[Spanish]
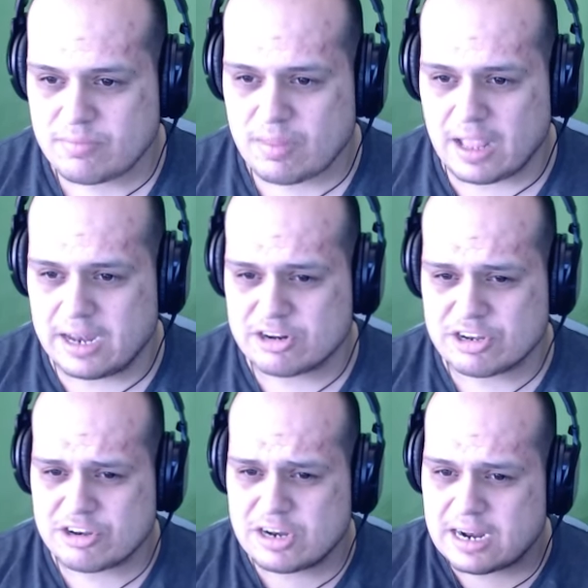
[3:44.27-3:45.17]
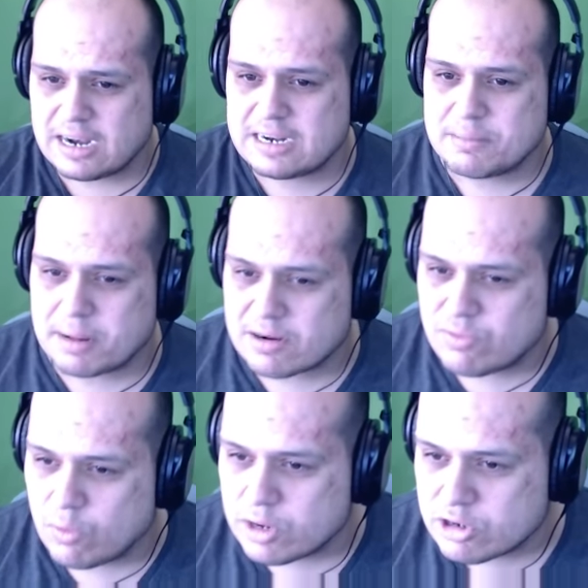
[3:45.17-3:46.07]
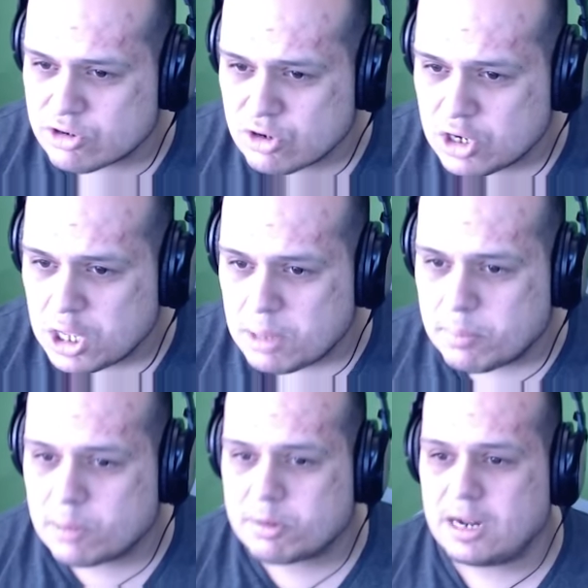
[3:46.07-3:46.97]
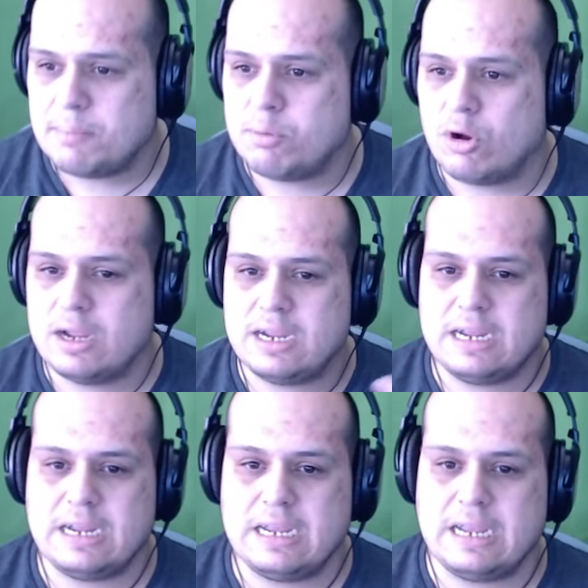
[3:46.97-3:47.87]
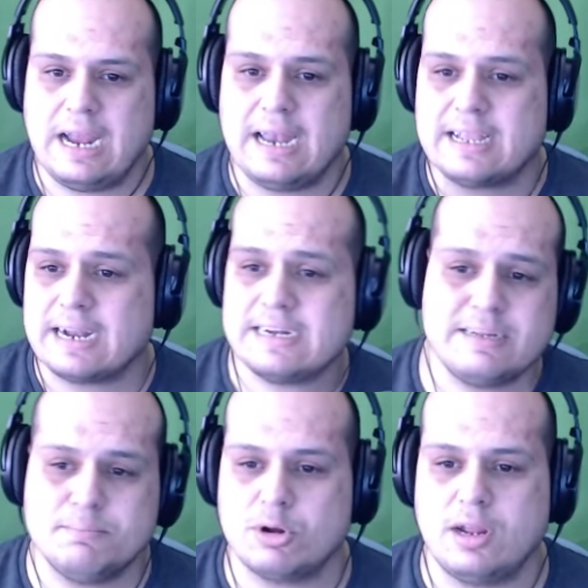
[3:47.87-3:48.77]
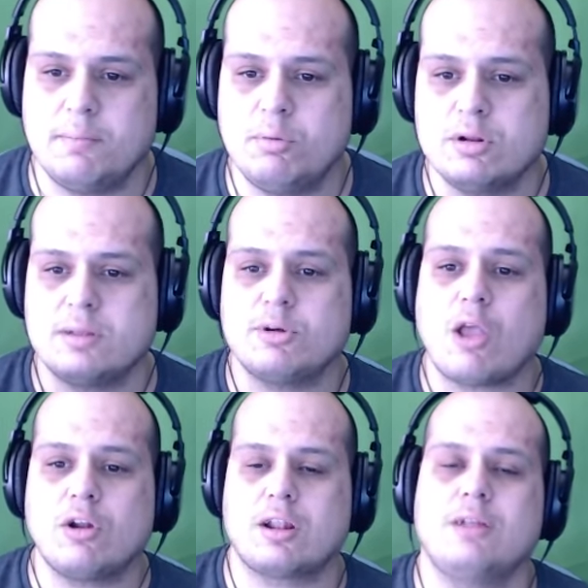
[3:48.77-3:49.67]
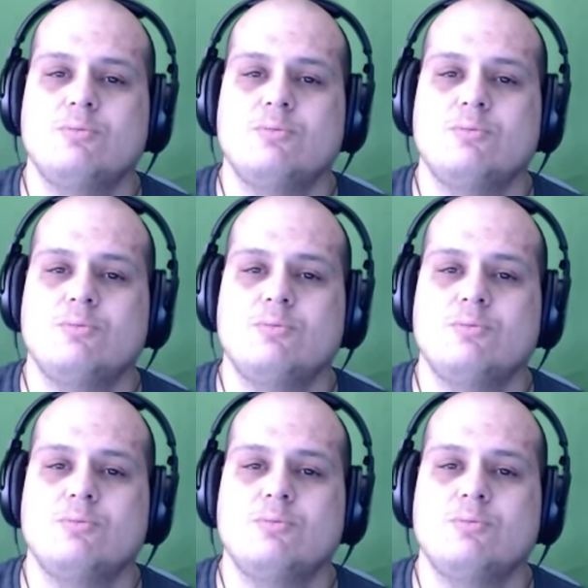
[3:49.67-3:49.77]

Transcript: Eh, no sé si era en este párrafo o en otro, pero por ejemplo, eh, el catering, por ejemplo, tenemos que contratar un